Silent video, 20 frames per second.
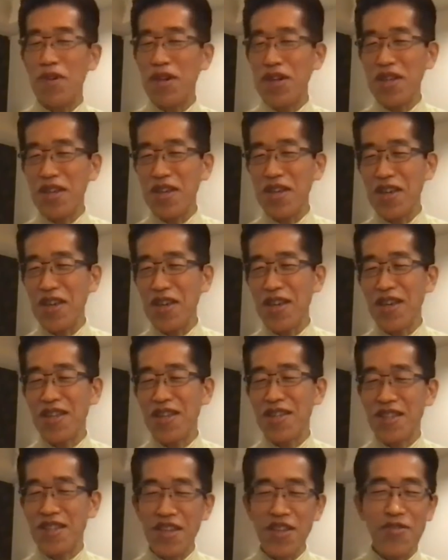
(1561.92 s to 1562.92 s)
配、
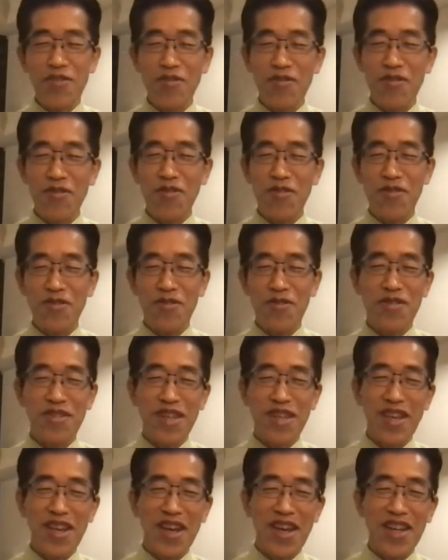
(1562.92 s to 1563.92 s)
成長、そし
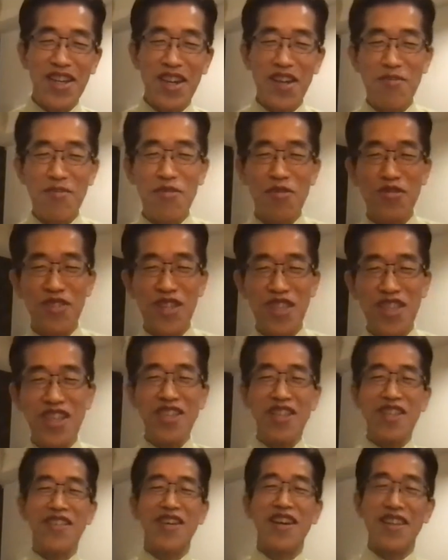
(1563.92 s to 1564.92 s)
て改革もって言い出
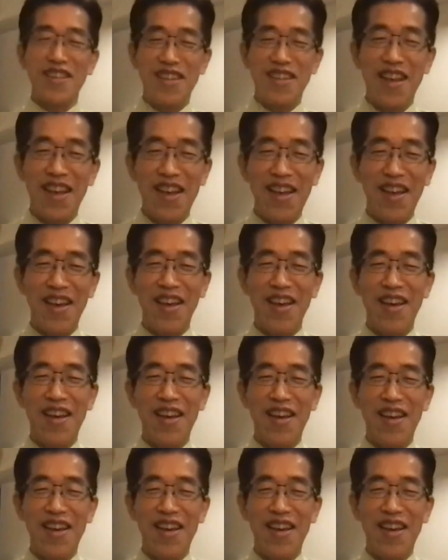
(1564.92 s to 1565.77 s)
したんだからさ、言